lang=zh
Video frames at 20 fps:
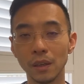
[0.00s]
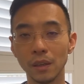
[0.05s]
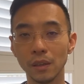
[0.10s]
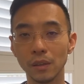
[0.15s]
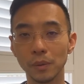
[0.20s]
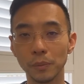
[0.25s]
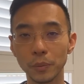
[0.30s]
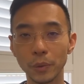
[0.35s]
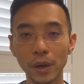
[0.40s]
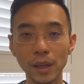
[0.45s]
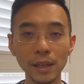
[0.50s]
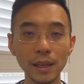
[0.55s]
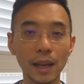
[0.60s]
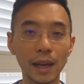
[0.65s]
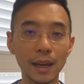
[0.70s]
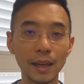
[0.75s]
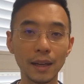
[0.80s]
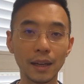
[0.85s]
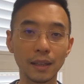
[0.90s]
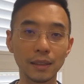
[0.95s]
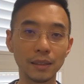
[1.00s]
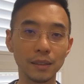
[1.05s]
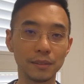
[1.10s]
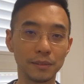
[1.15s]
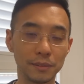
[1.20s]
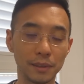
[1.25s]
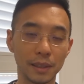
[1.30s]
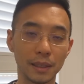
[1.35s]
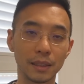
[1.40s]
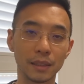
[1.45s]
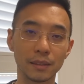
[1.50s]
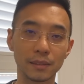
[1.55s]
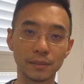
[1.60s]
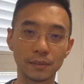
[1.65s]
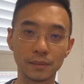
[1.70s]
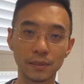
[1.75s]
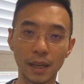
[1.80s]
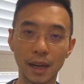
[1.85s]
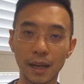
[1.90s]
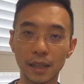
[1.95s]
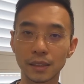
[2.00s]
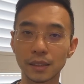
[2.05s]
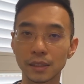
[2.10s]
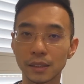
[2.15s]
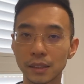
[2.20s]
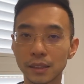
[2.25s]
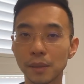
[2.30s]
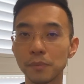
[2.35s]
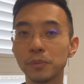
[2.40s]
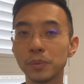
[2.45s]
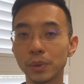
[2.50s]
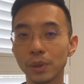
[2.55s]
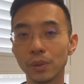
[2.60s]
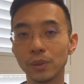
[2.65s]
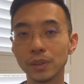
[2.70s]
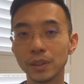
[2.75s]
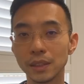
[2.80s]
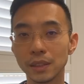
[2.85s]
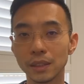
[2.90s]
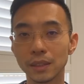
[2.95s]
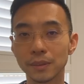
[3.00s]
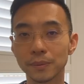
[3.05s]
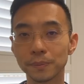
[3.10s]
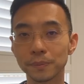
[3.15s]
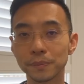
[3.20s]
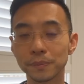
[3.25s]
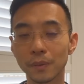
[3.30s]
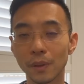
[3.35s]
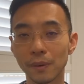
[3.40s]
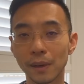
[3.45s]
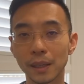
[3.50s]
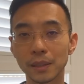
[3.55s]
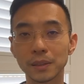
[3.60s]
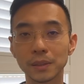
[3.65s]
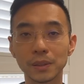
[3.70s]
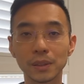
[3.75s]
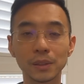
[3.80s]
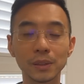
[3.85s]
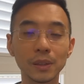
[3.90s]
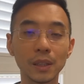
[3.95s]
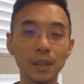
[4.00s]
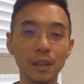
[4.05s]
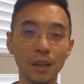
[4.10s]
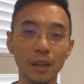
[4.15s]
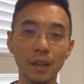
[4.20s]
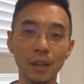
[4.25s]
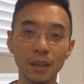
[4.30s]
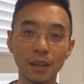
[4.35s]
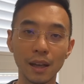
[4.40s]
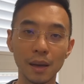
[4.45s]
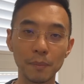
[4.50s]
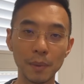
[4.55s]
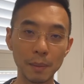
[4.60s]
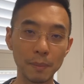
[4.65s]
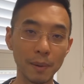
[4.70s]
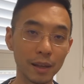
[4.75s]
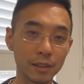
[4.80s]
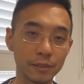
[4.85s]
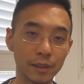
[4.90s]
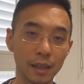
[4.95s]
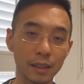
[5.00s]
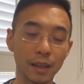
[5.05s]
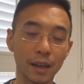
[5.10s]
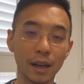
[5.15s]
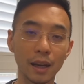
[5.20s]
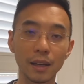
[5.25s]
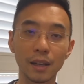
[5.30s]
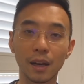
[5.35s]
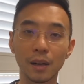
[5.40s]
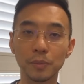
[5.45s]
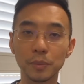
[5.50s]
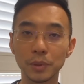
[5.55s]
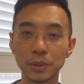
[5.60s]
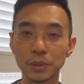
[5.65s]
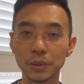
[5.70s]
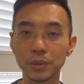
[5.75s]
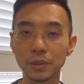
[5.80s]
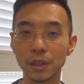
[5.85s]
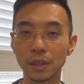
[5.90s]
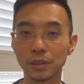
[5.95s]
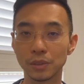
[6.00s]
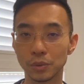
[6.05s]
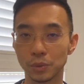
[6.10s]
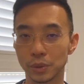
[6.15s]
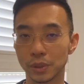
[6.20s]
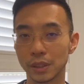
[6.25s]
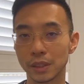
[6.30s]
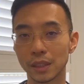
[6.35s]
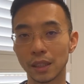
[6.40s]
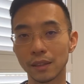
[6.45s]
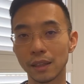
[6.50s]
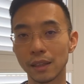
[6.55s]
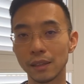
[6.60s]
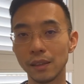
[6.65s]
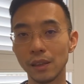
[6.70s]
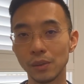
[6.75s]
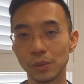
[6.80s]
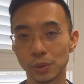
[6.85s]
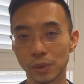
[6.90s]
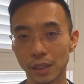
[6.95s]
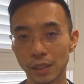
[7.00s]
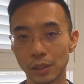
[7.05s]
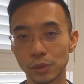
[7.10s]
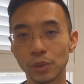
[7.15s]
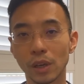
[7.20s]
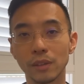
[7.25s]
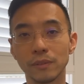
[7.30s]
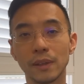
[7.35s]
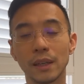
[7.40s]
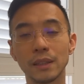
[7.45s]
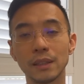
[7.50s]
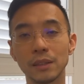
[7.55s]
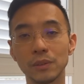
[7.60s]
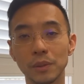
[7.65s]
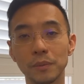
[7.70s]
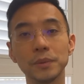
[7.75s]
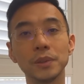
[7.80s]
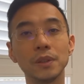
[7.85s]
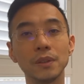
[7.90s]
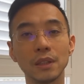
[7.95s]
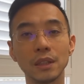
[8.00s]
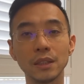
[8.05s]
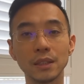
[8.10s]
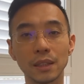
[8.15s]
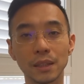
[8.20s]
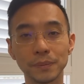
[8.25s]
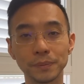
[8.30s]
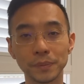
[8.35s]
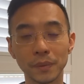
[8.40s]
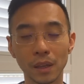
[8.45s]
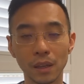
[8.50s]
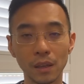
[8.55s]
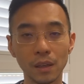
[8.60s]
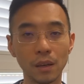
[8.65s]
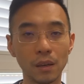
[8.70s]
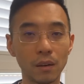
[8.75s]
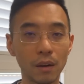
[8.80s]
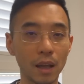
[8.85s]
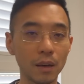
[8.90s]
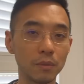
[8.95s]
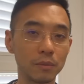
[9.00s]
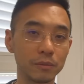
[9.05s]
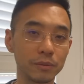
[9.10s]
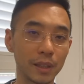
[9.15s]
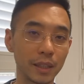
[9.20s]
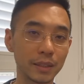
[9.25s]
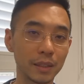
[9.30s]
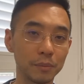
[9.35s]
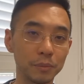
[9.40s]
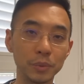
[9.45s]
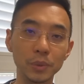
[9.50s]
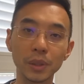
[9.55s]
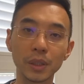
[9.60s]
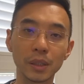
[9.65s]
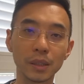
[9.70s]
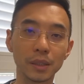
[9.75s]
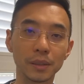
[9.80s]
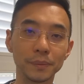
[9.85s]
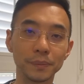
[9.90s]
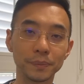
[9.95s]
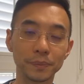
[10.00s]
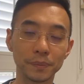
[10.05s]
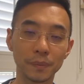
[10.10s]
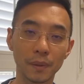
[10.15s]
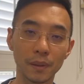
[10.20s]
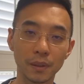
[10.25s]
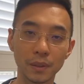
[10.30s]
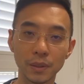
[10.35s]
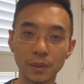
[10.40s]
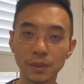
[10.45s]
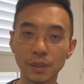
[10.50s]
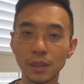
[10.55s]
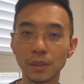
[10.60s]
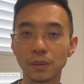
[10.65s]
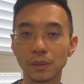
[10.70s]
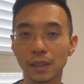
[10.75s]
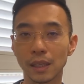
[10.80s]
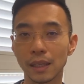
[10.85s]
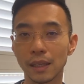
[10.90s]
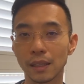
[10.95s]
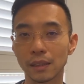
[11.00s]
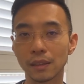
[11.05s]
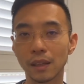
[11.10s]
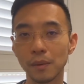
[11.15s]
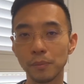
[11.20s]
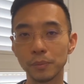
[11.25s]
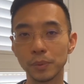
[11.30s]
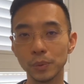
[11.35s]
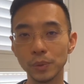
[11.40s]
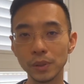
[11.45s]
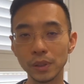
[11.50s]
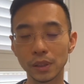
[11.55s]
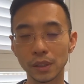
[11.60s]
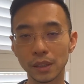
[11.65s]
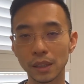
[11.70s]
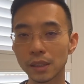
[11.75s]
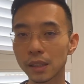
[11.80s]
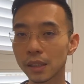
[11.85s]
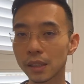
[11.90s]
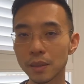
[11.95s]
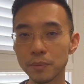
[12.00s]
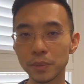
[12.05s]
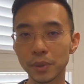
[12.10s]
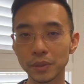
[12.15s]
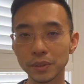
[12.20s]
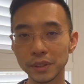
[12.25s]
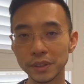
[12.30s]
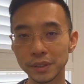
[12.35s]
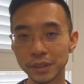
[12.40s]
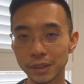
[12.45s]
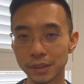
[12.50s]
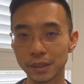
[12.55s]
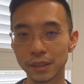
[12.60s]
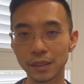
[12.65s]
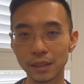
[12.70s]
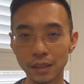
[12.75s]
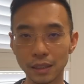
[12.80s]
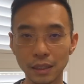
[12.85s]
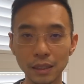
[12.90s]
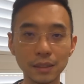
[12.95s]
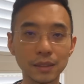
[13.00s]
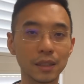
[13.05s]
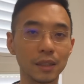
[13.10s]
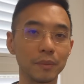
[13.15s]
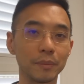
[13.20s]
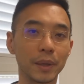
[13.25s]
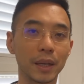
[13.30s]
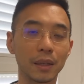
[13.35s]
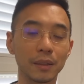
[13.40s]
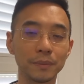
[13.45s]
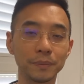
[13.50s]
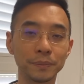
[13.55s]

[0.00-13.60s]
我们原来啊认为他是身不由己，对吧？就是说他没办法，他要必须的组织交代的任务，他得转发这些，我们都理解。后来我们发现不是，就是这种人啊，他不是，他是身不由己，只是一个层面。